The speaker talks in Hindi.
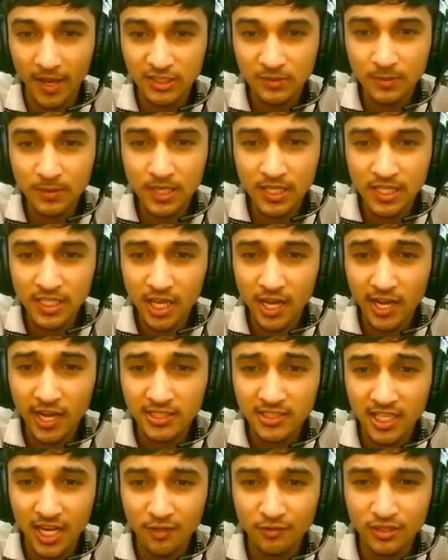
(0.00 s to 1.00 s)
मैच मेकिंग किया
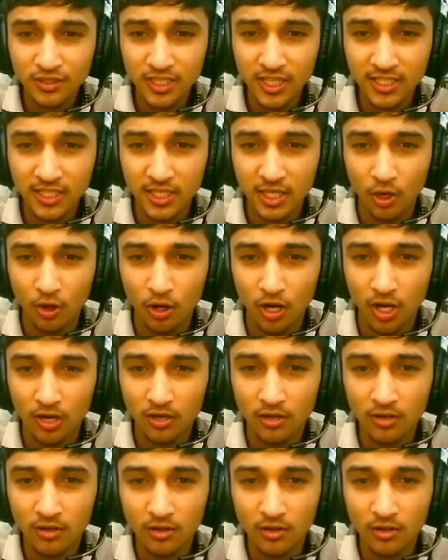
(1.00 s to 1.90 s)
कैसे लाइव से देख के किया होगा